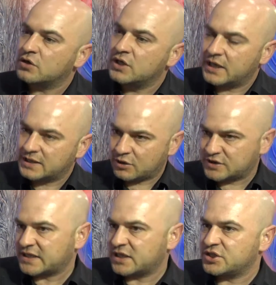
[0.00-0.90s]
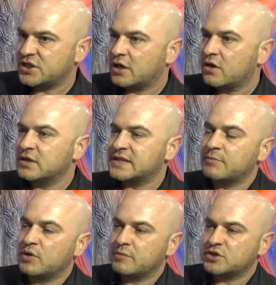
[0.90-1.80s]
klienta ostatecznego.
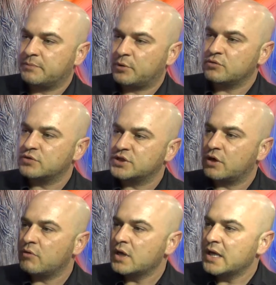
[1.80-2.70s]
Zajmujemy się produkcją e,